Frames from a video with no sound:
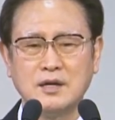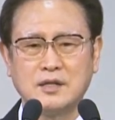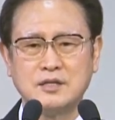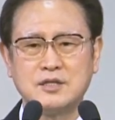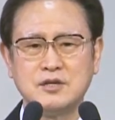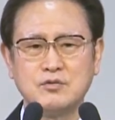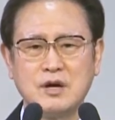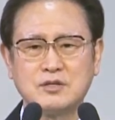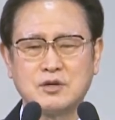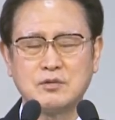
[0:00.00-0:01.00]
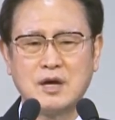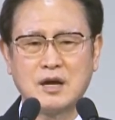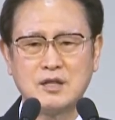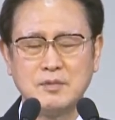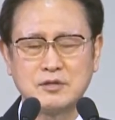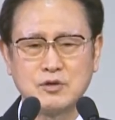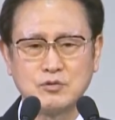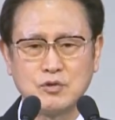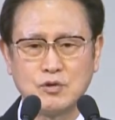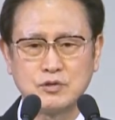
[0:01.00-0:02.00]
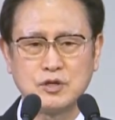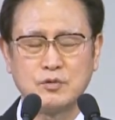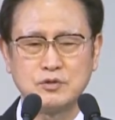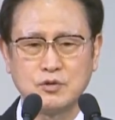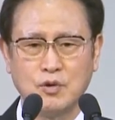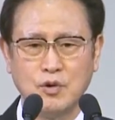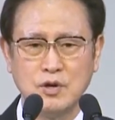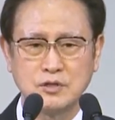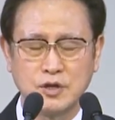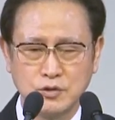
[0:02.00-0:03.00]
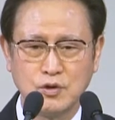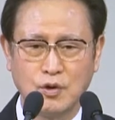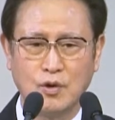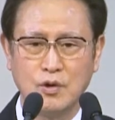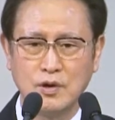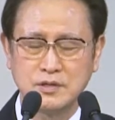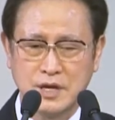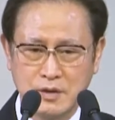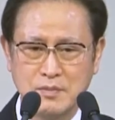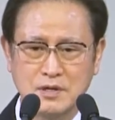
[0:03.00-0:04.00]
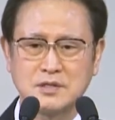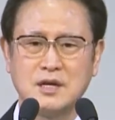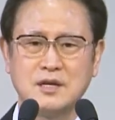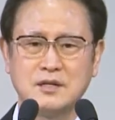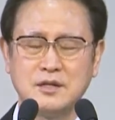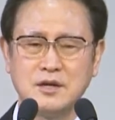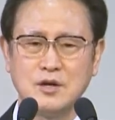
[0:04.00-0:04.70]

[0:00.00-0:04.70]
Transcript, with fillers: 다시 영광스러운 하나님의 성도들로 채워지고 선교 생명 살리는